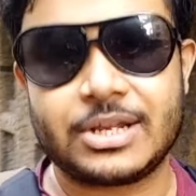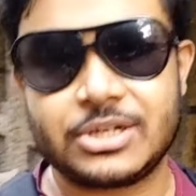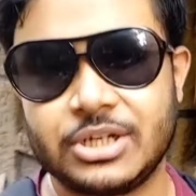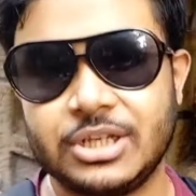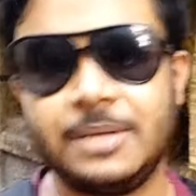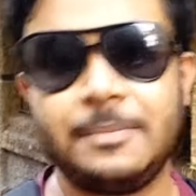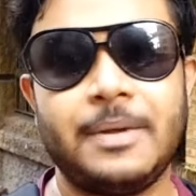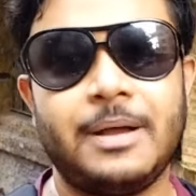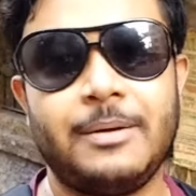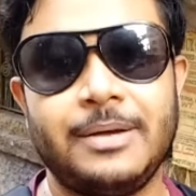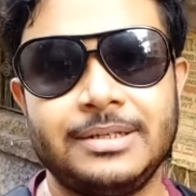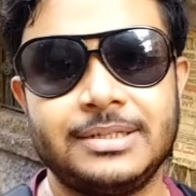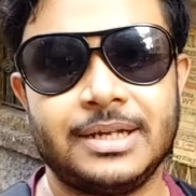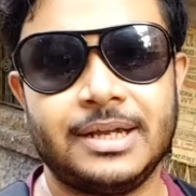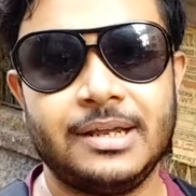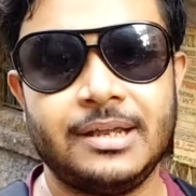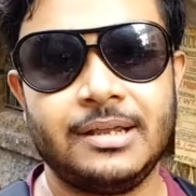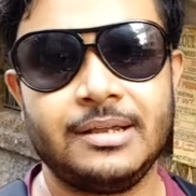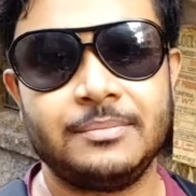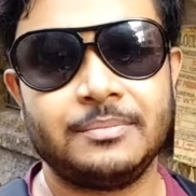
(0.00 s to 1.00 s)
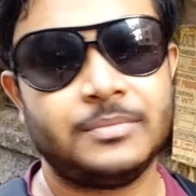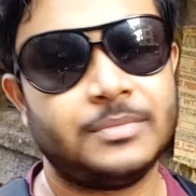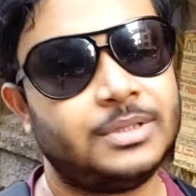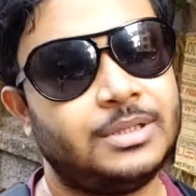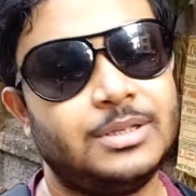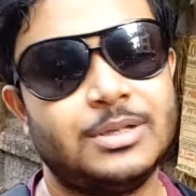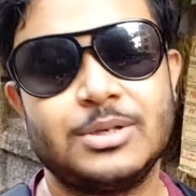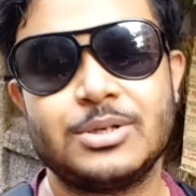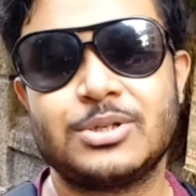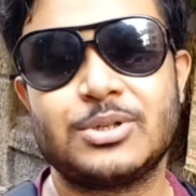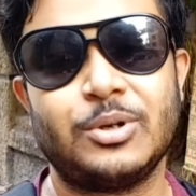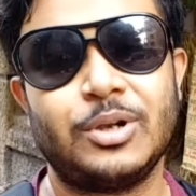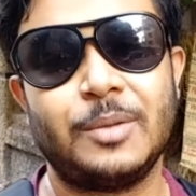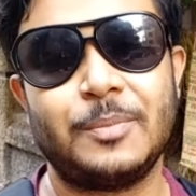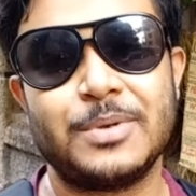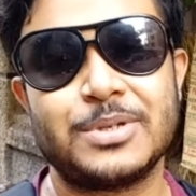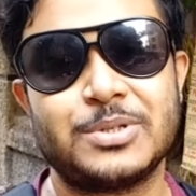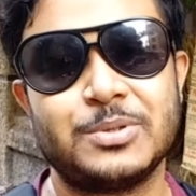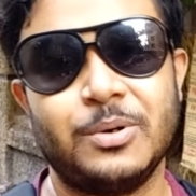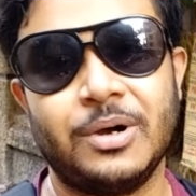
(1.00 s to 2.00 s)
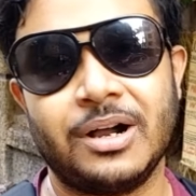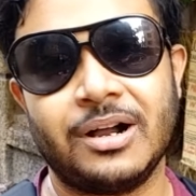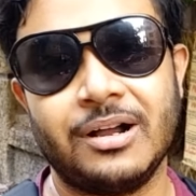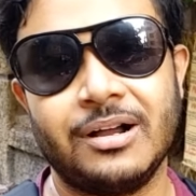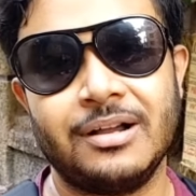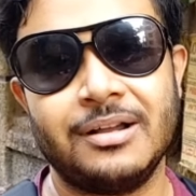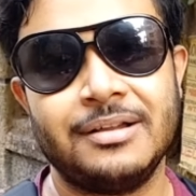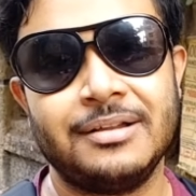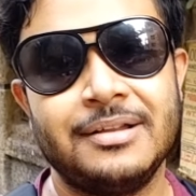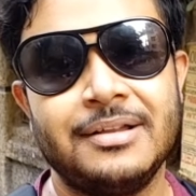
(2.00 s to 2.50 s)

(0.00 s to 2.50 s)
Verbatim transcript: একসাথে পাওয়া যায় সোনেপে সুহাগা